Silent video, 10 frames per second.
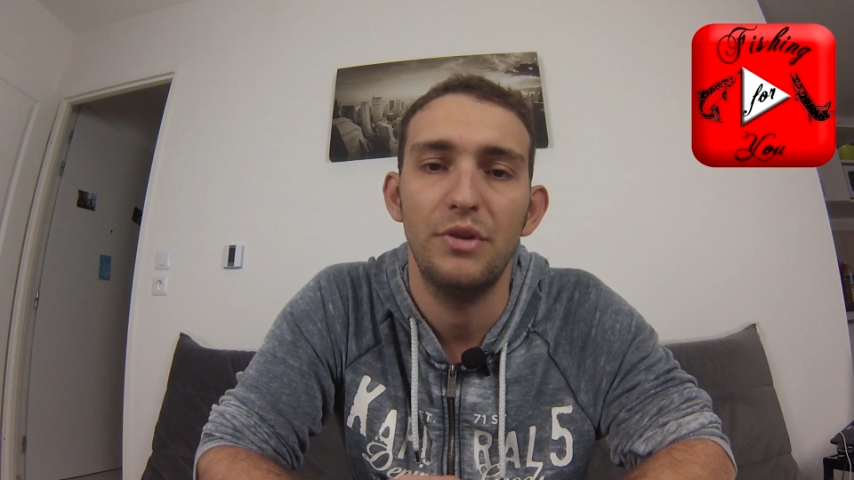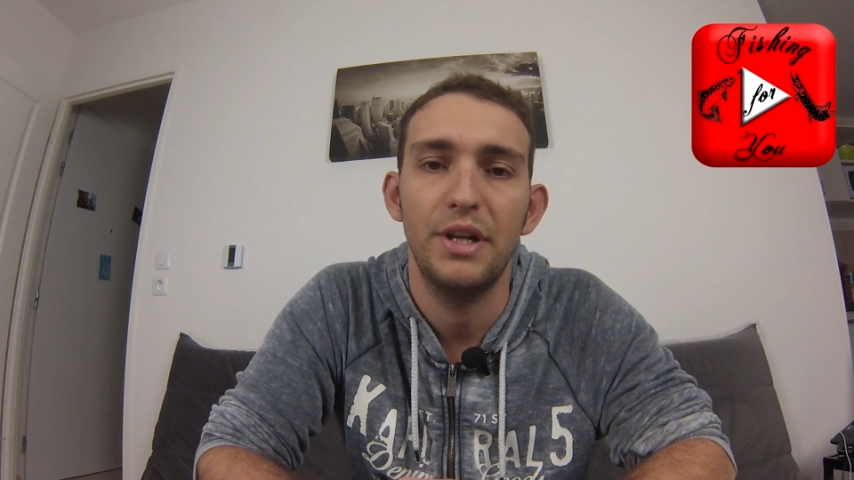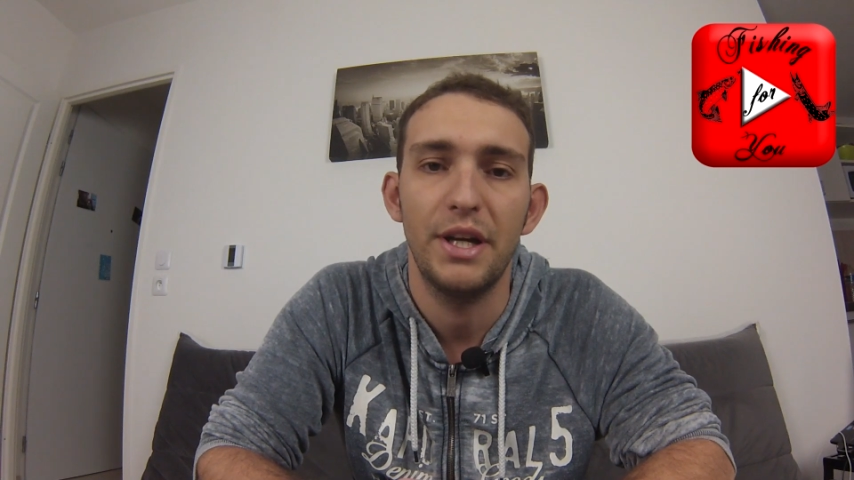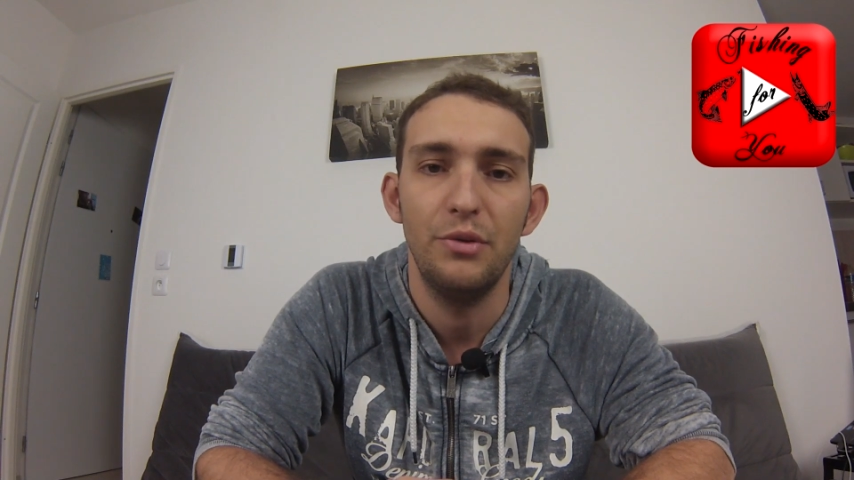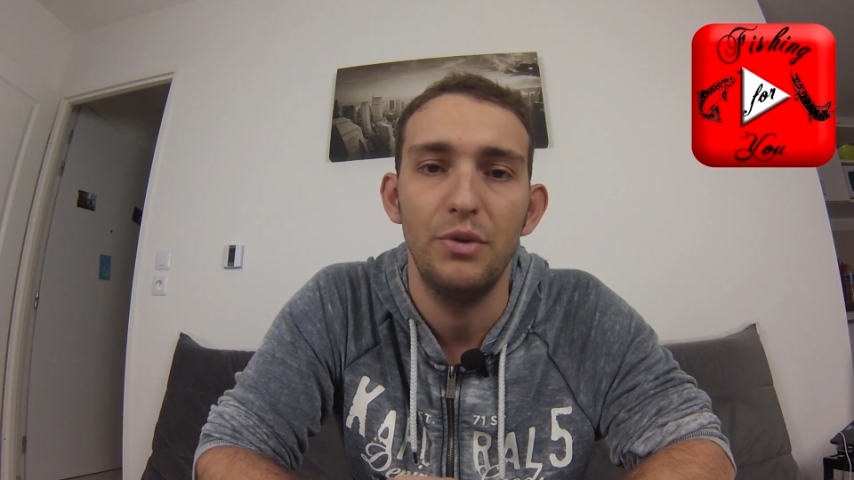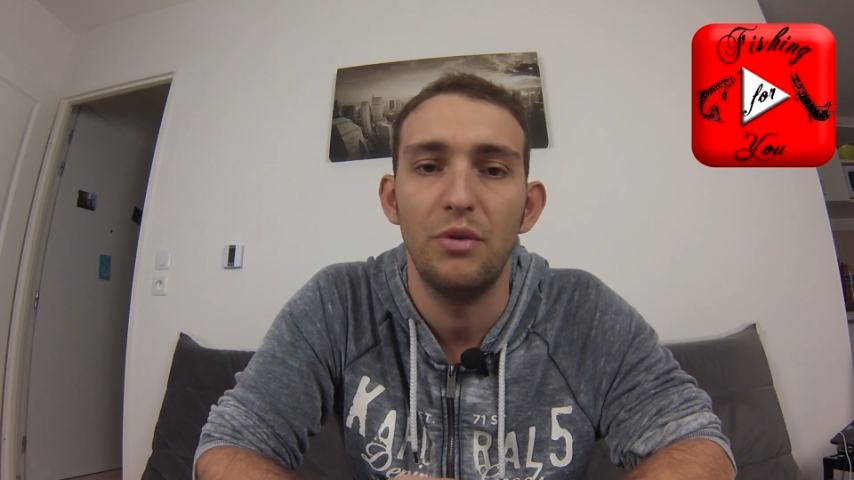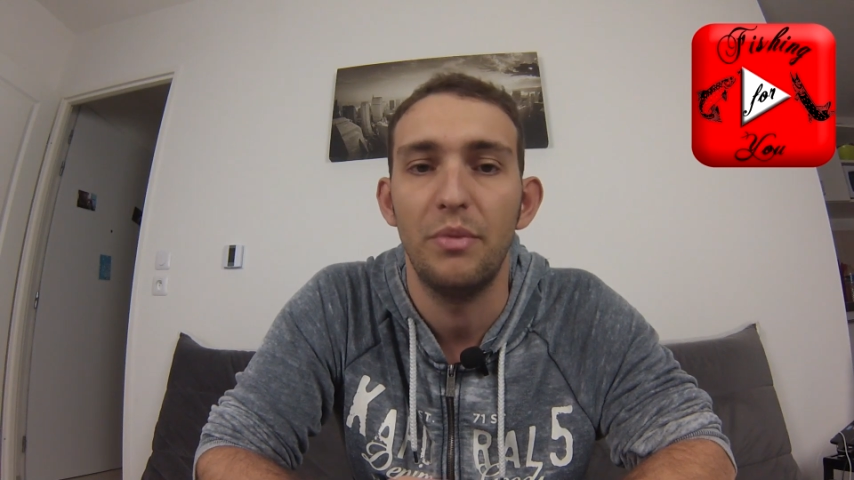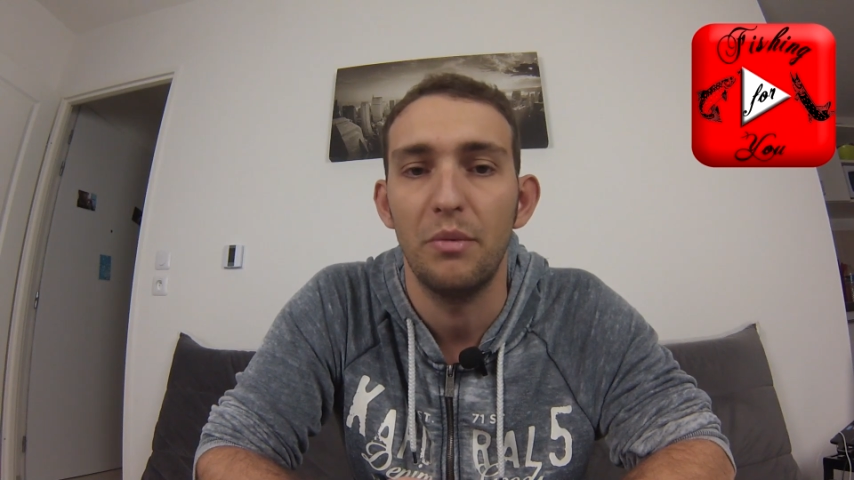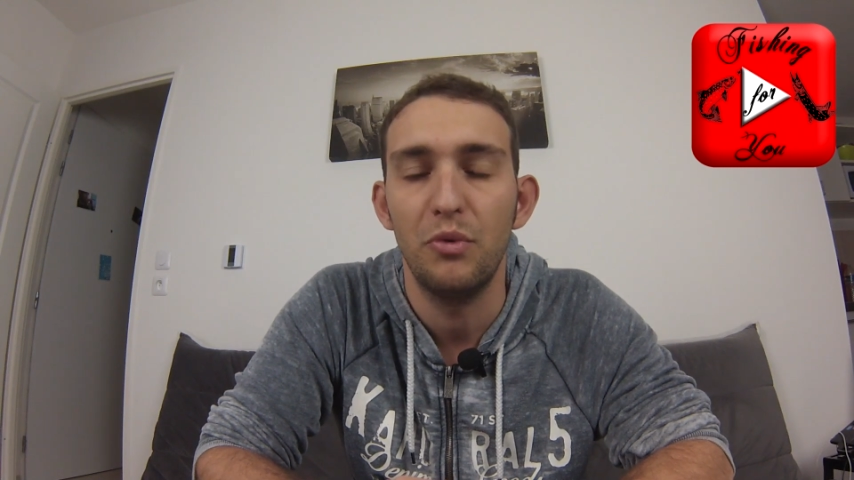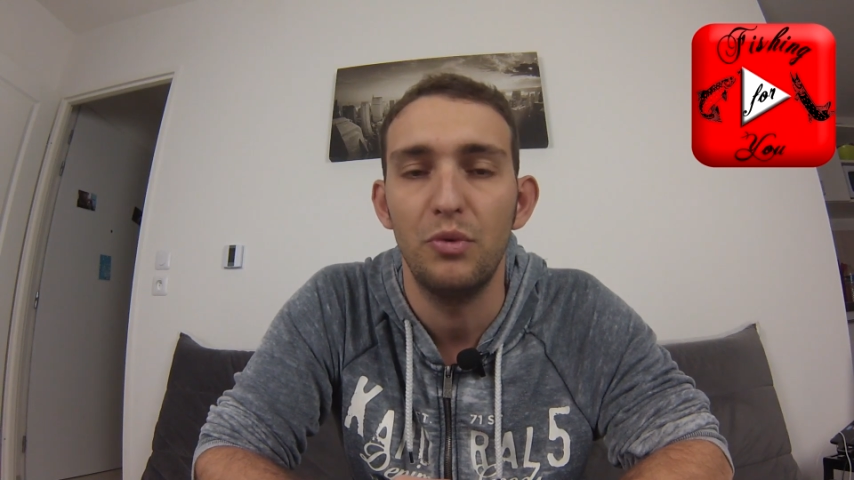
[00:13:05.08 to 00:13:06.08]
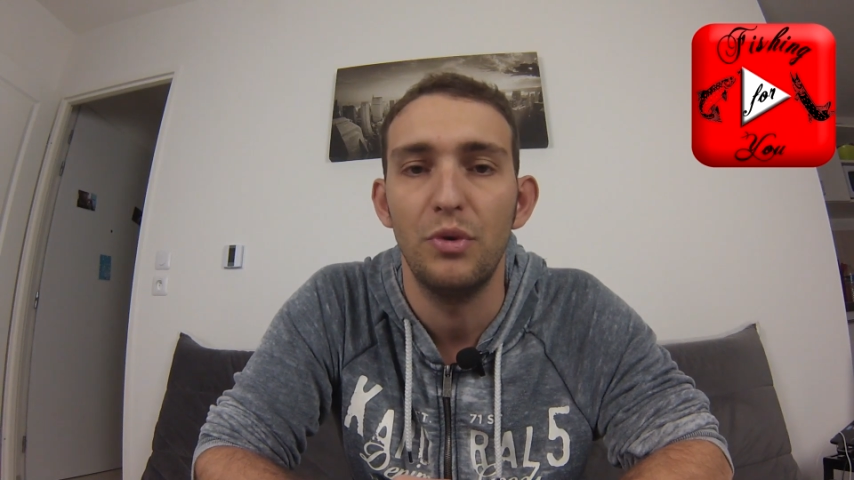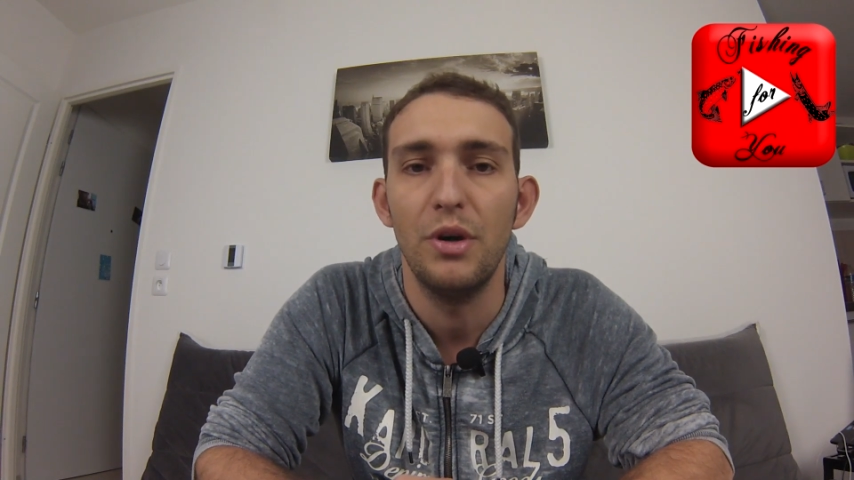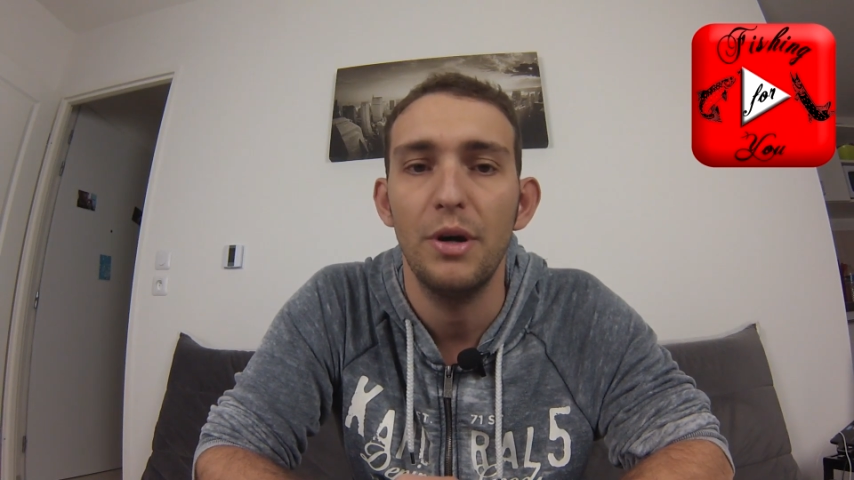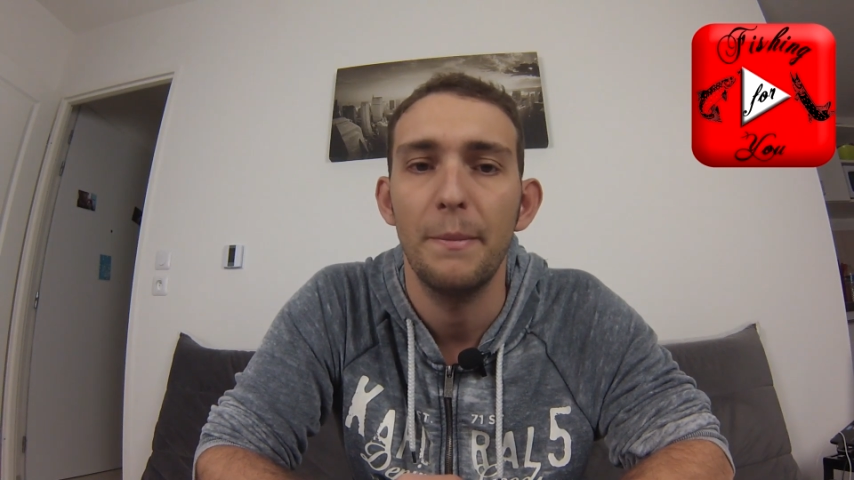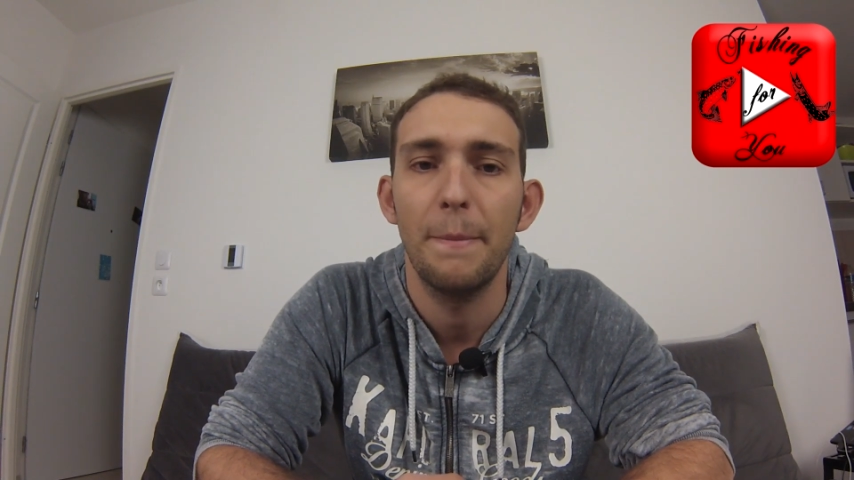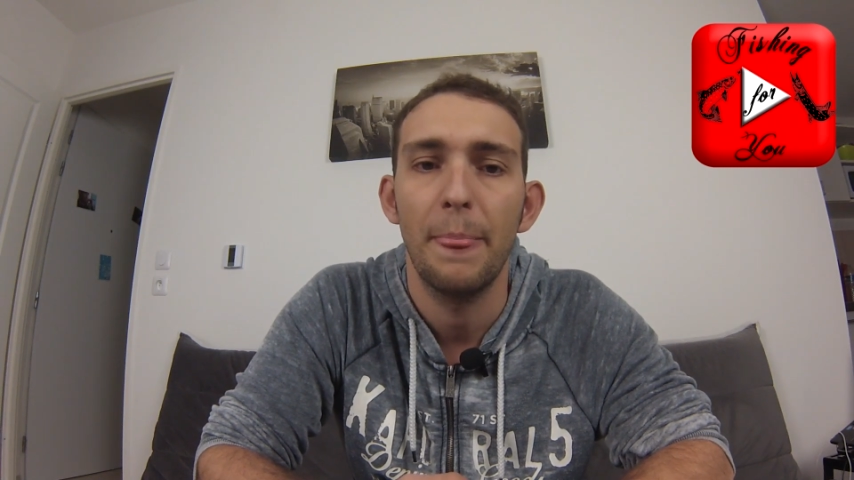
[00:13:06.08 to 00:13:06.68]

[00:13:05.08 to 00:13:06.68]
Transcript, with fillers: dans les cailloux et on perd beaucoup de l'heure.